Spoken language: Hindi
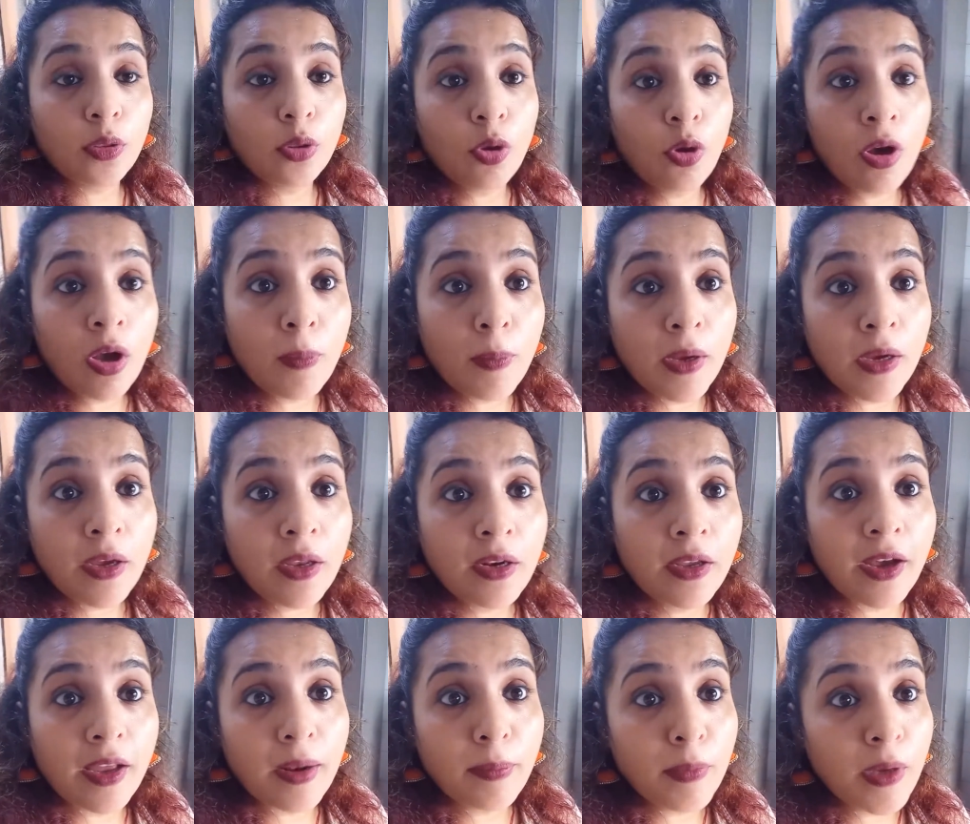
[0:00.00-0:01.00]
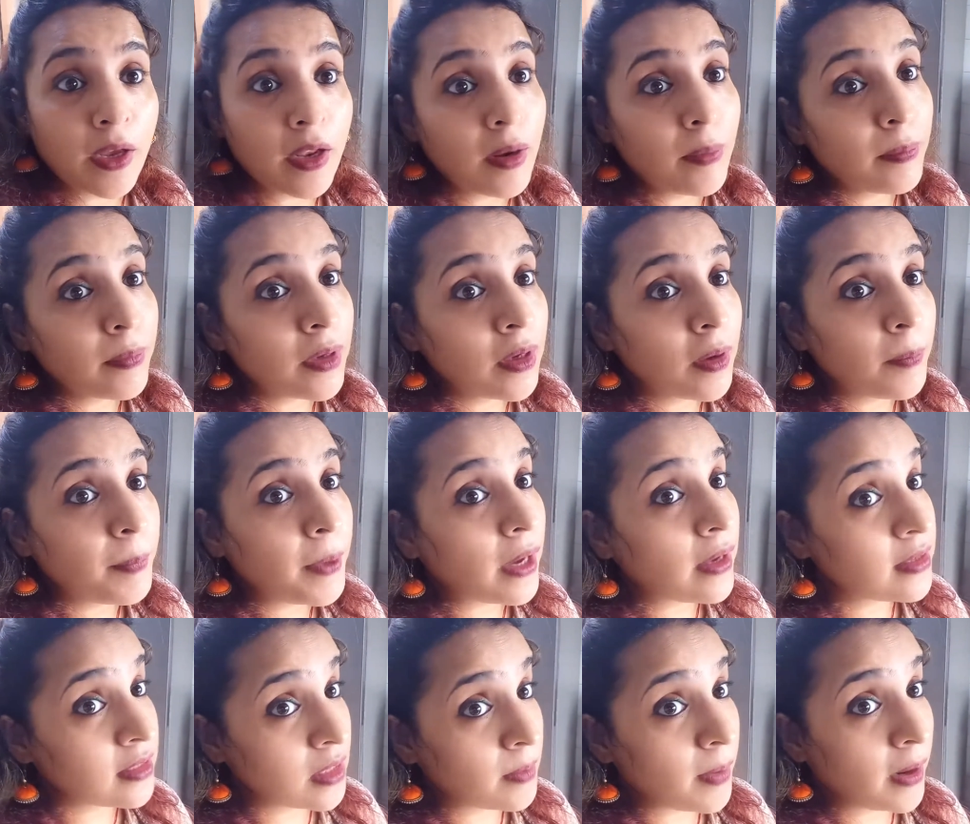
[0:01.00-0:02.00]
तो हम अगर गरम गरम
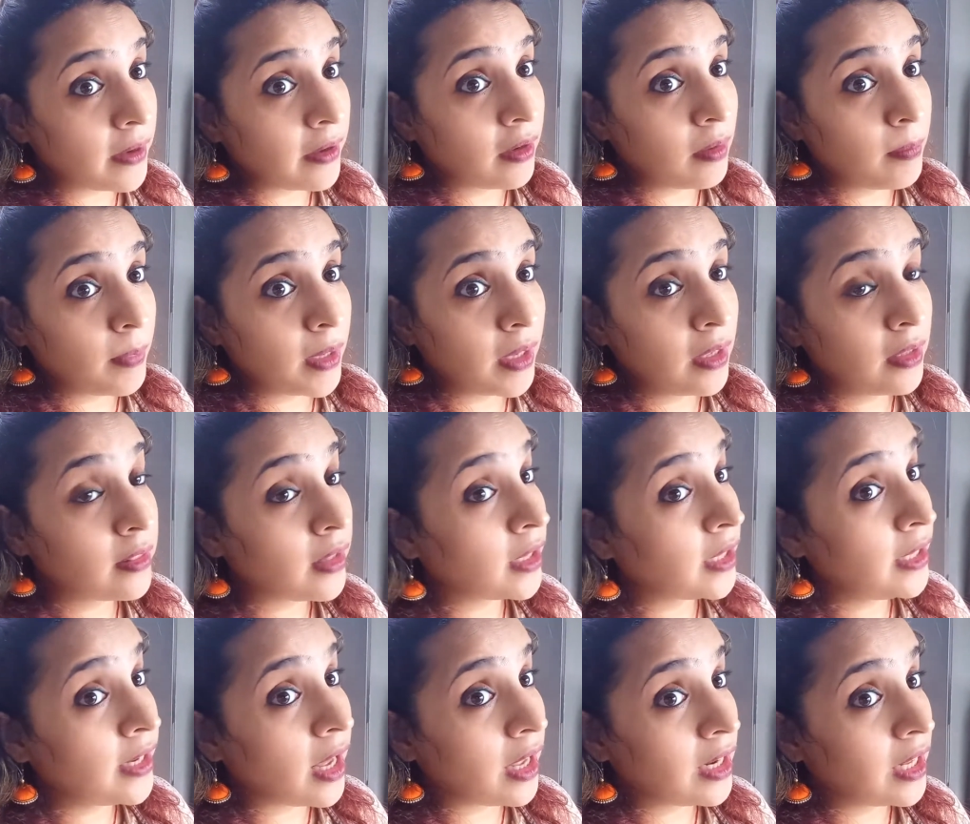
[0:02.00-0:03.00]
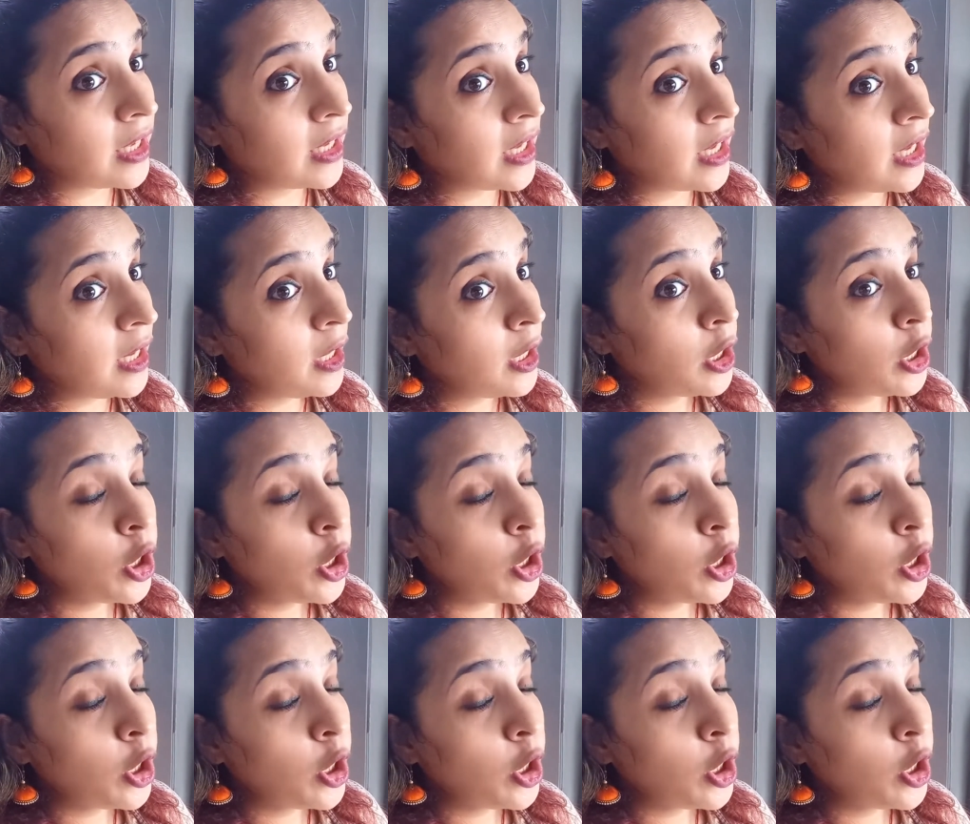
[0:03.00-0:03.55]
प्याज टमाटर में दही डालेंगे